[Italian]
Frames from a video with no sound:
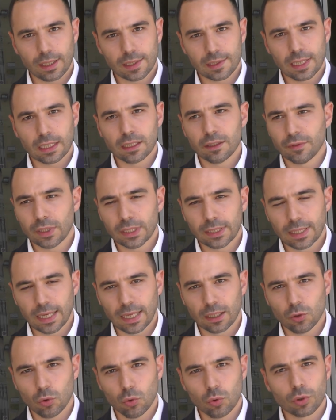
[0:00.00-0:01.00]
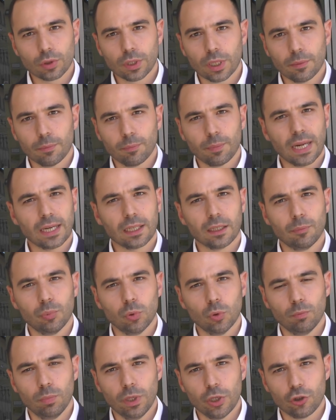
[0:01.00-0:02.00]
che sta diventando uno dei parchi
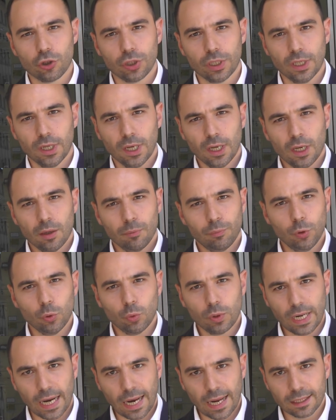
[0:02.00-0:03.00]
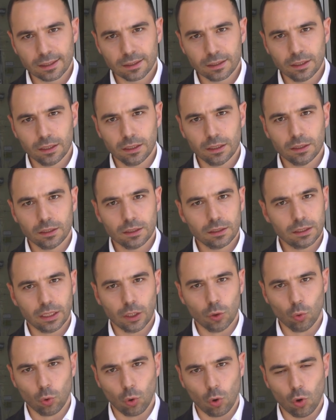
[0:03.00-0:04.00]
pubblici più grandi
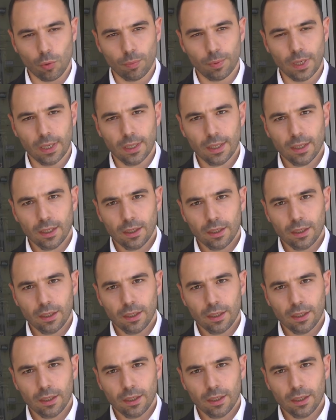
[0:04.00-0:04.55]
d'Europa.